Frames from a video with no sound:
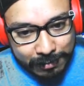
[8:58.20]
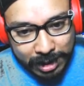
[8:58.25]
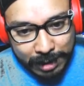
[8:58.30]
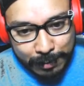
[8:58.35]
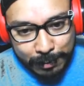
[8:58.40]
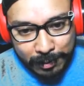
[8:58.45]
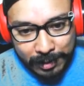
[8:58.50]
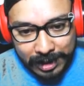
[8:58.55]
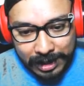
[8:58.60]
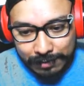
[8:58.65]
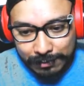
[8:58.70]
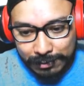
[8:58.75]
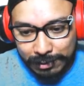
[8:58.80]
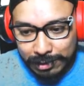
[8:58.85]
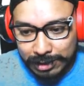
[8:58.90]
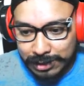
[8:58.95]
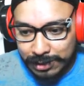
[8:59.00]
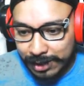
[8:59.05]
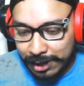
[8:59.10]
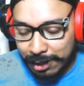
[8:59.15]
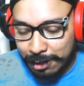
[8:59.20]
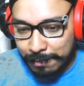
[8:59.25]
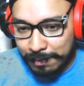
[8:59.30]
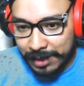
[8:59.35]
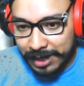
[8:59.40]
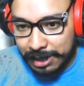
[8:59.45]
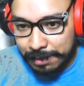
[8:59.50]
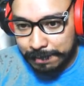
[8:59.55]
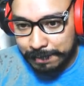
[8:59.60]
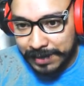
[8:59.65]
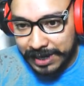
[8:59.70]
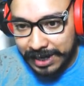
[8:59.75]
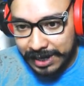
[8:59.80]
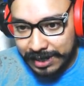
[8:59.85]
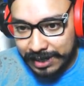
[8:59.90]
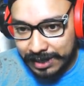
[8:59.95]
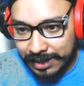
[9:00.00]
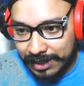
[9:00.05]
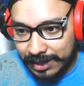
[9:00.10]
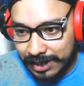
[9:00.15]
Voy a publicar la foto del zorrillo, Player Pick.
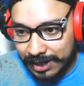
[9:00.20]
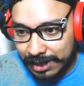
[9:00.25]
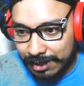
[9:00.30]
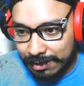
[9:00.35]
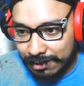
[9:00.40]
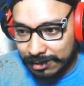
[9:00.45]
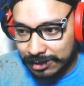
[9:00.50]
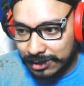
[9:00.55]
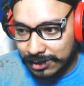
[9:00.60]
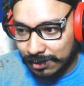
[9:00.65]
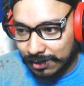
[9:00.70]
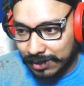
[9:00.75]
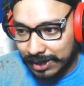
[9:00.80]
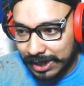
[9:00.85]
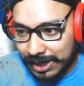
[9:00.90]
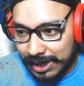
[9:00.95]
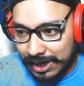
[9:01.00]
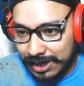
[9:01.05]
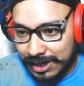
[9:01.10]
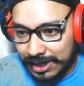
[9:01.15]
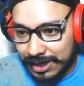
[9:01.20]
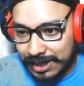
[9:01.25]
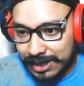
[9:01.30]
Y nos toca.